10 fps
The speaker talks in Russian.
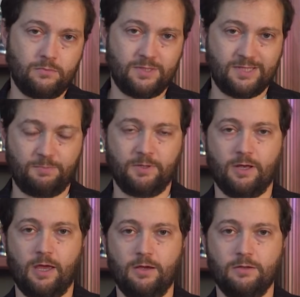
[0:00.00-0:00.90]

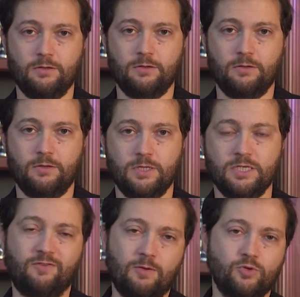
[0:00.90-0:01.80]
запятая,
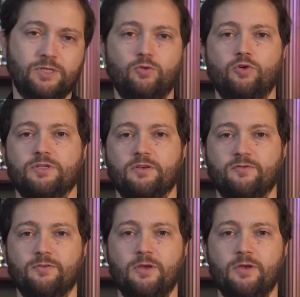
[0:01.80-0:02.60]
своему сыну Йосеф.